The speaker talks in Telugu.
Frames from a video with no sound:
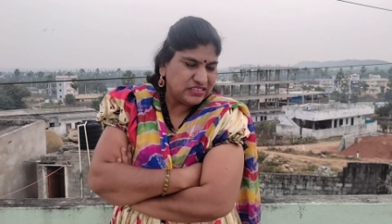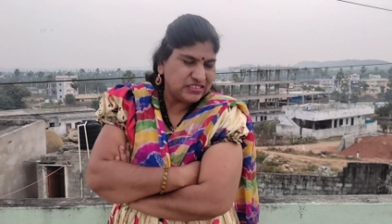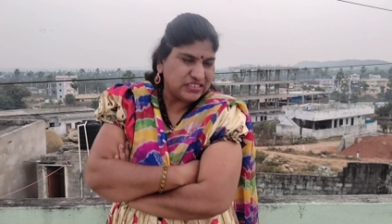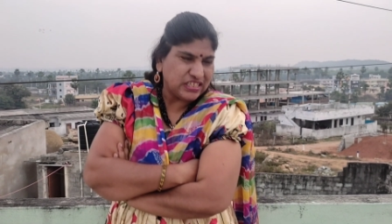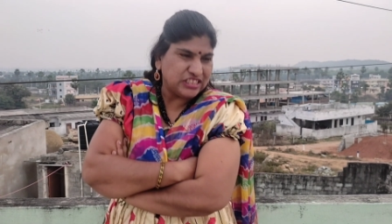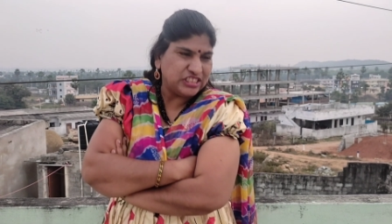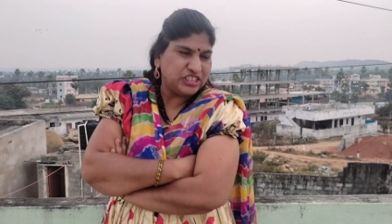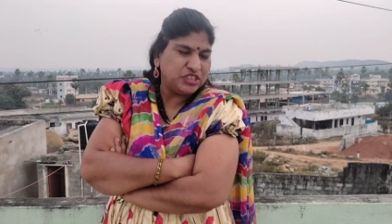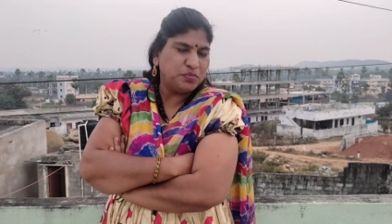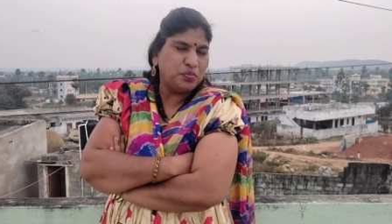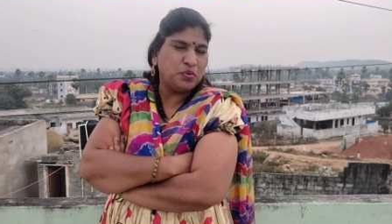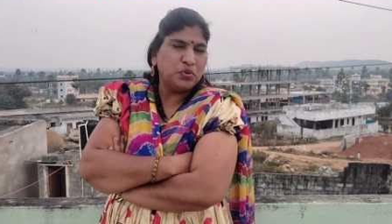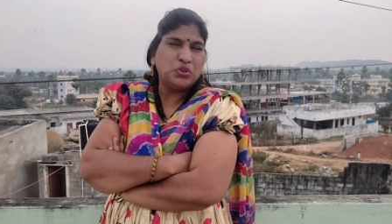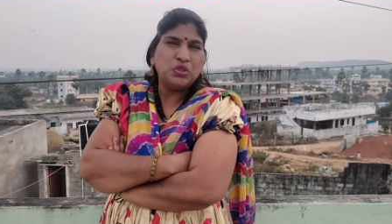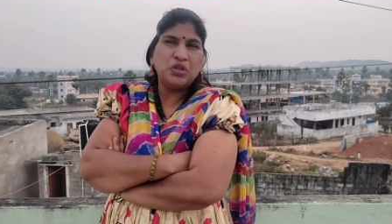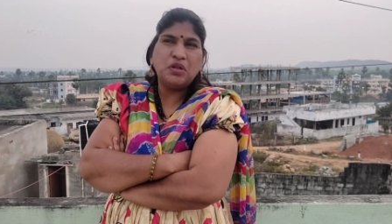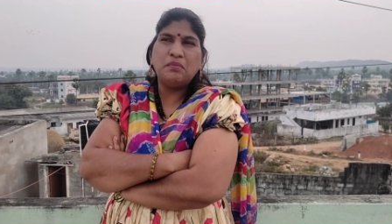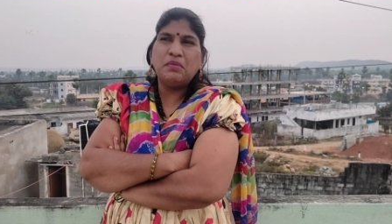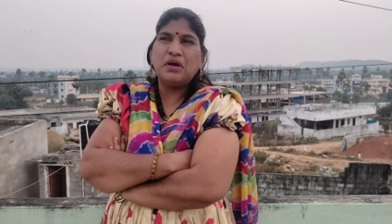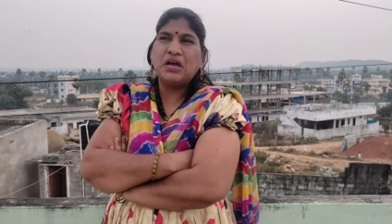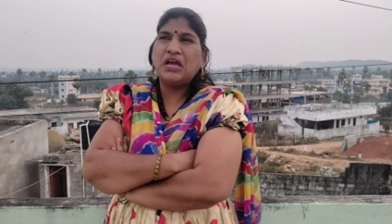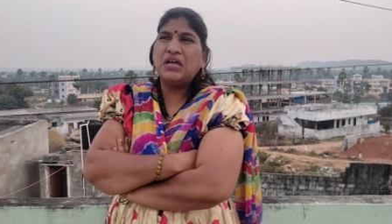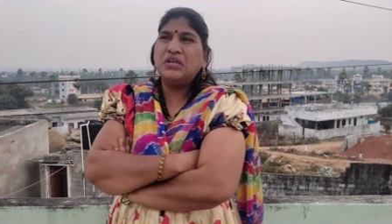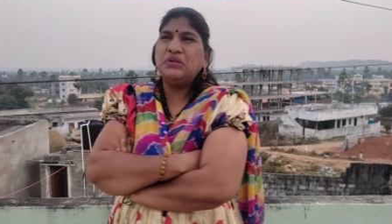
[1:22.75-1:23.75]

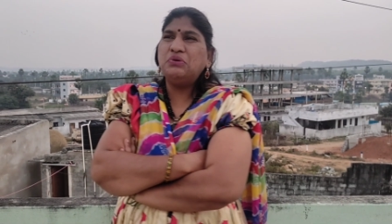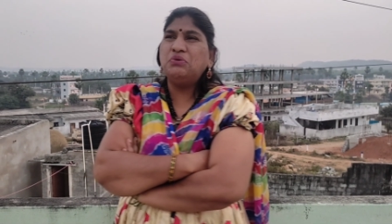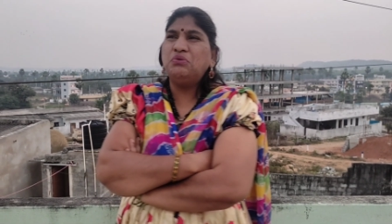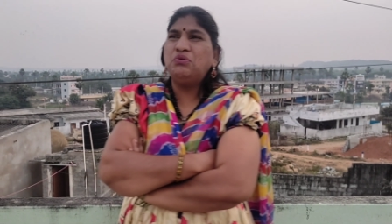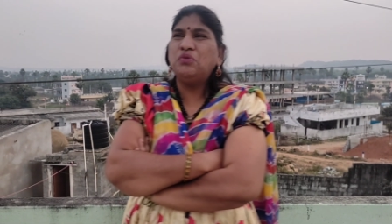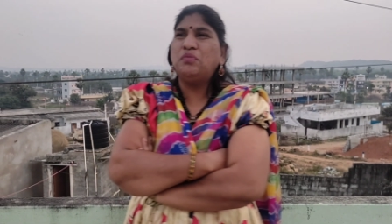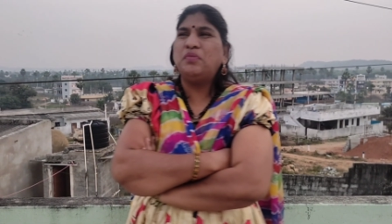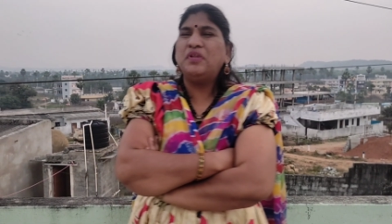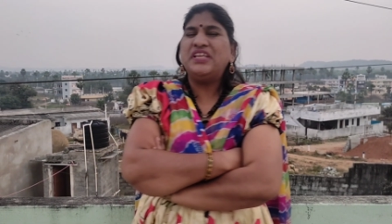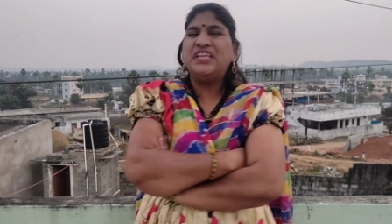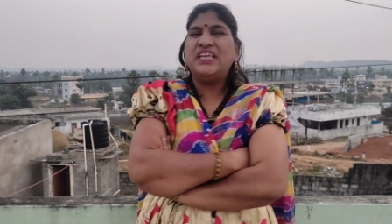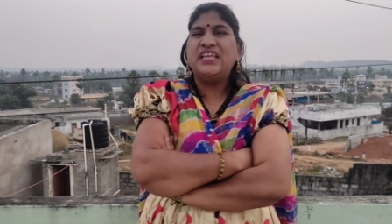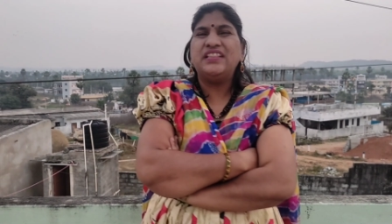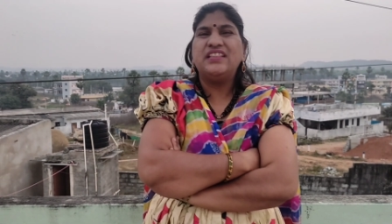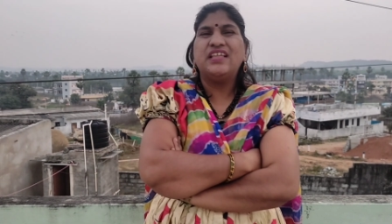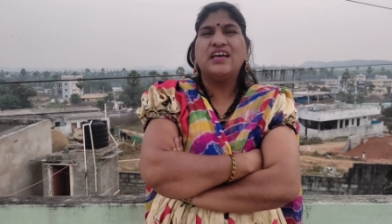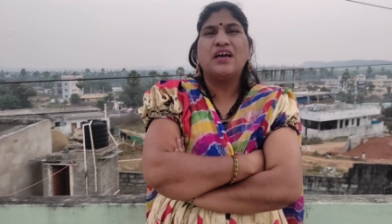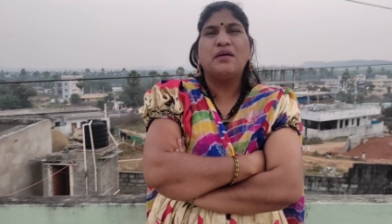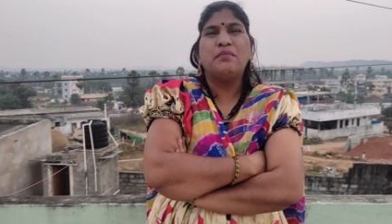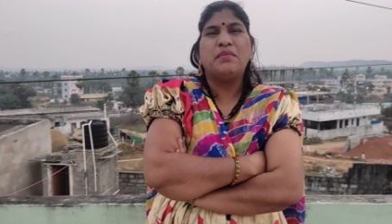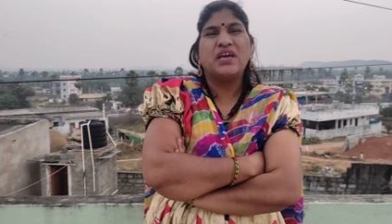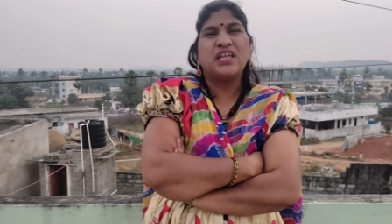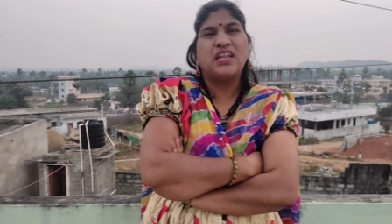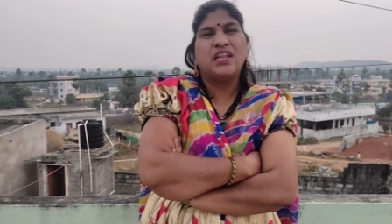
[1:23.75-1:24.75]
చచ్చిపోతున్నాం అక్క యూట్యూబ్లో
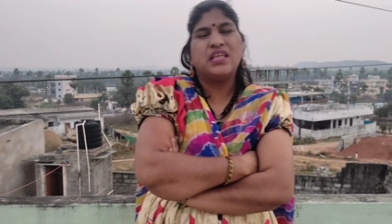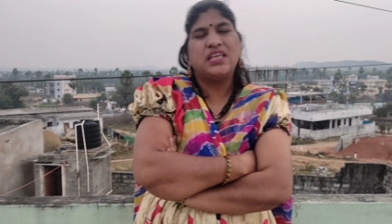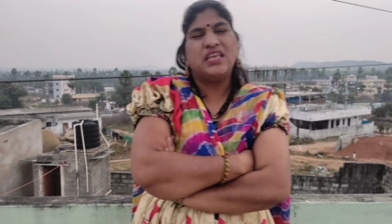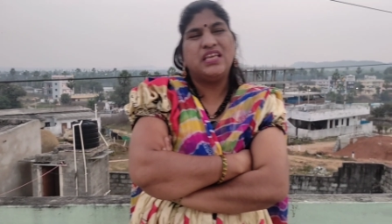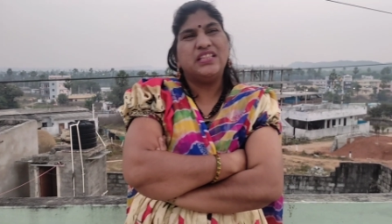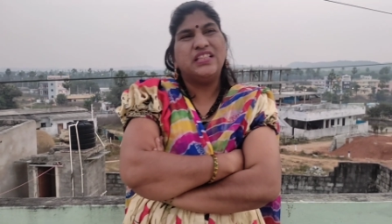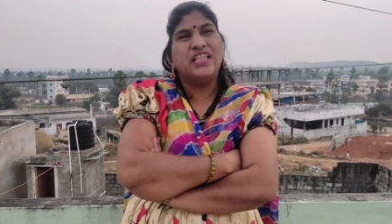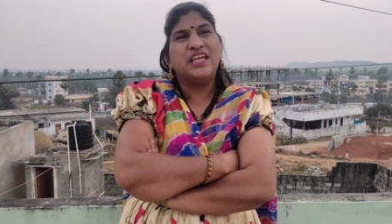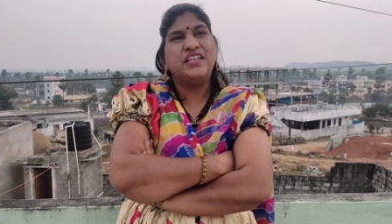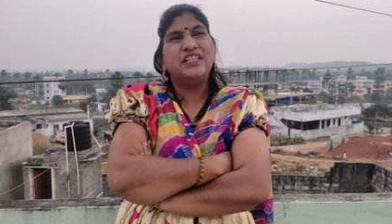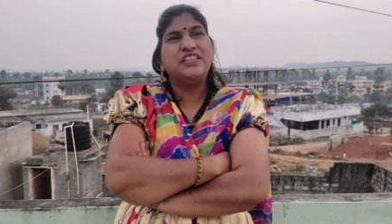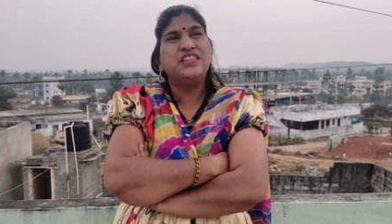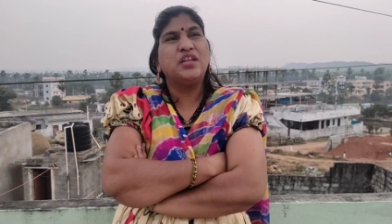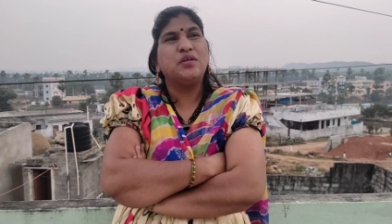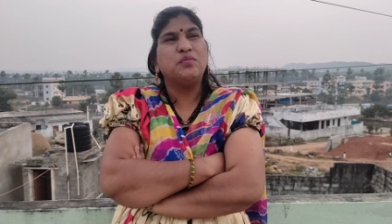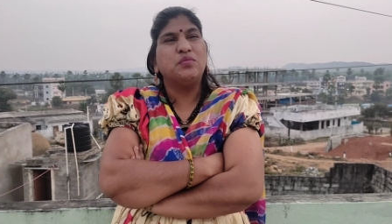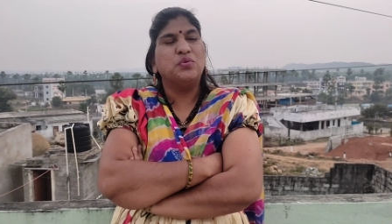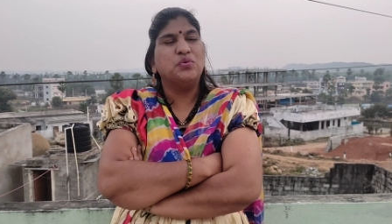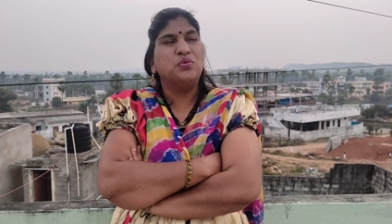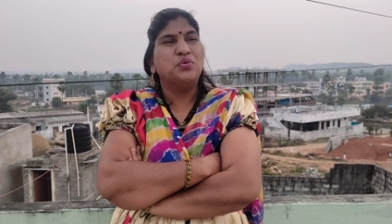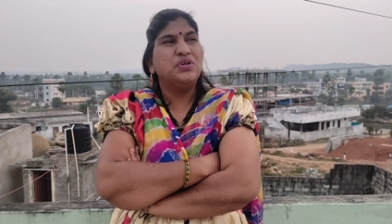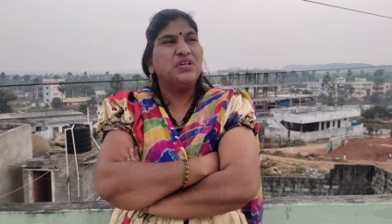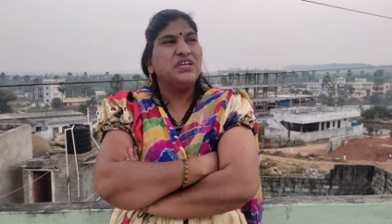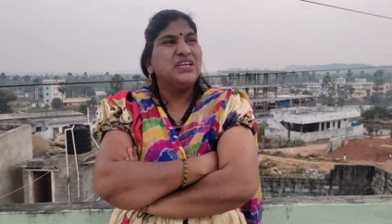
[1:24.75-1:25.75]
ఏందక్క మాకు నాకు ఈ
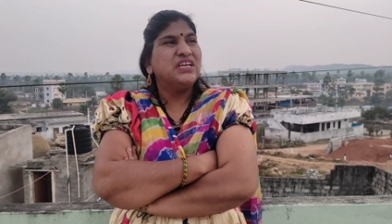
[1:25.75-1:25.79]
దరిద్రము